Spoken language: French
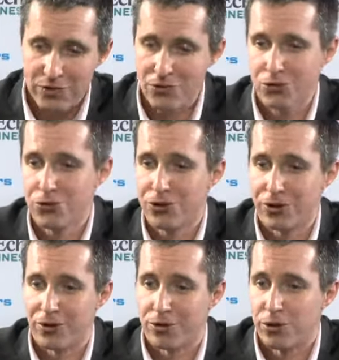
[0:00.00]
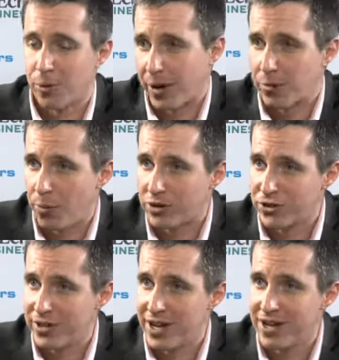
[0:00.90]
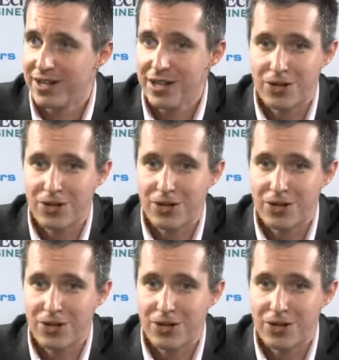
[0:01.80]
sur euh, une campagne promotionnelle,